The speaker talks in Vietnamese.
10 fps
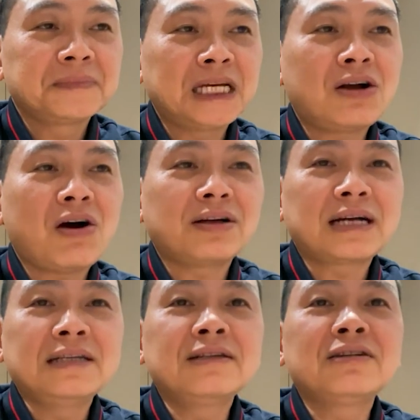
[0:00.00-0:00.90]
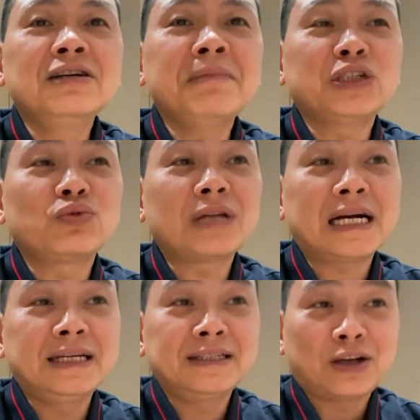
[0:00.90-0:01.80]
Thế còn những thứ mà chúng
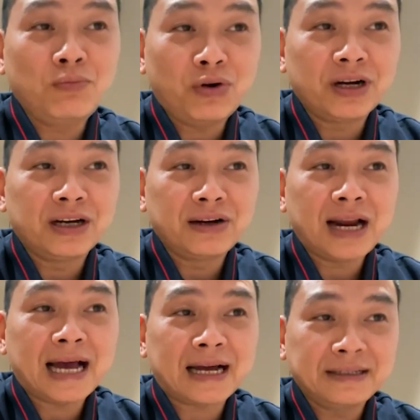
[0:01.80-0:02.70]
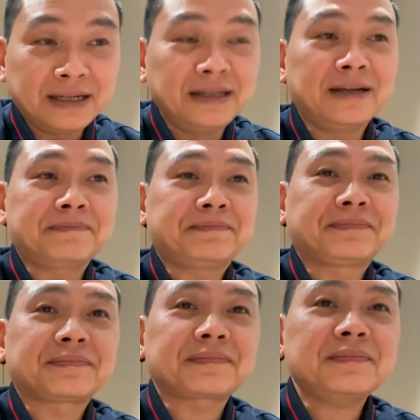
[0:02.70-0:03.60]
ta nghĩ sống một đời nó là cái gì á,
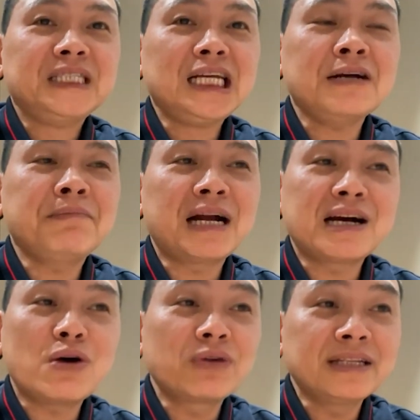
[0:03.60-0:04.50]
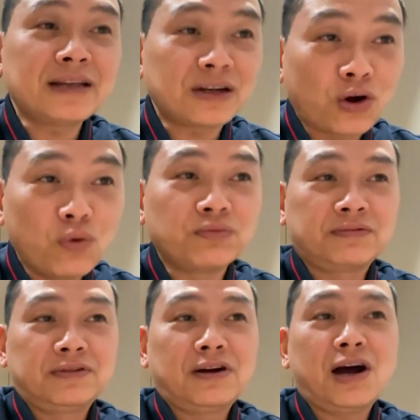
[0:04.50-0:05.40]
mà nó không đến tận
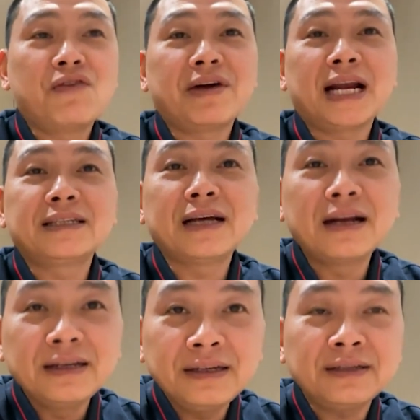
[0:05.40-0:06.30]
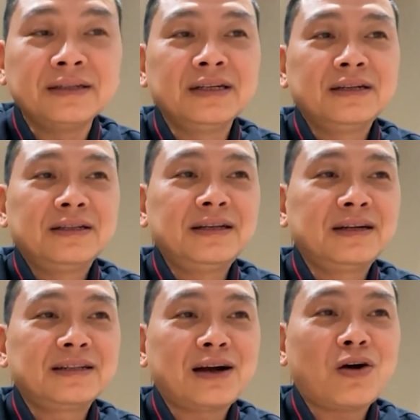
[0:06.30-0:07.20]
cùng, nó không phải là chân lý,
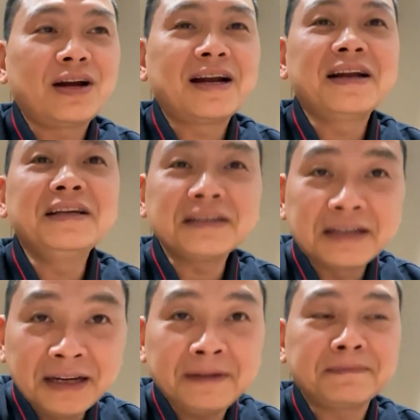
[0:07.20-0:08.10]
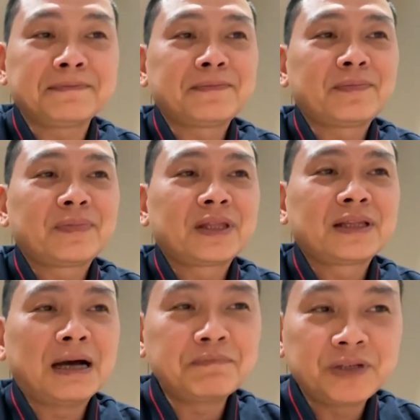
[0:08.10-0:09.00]
thì người ta gọi là định kiến,
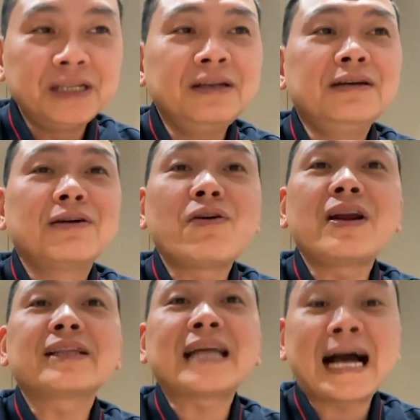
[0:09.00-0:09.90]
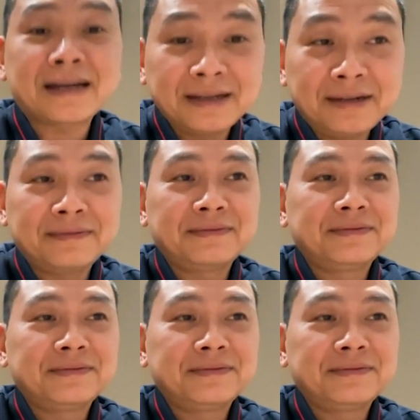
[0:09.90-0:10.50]
thậm chí được gọi là tà kiến.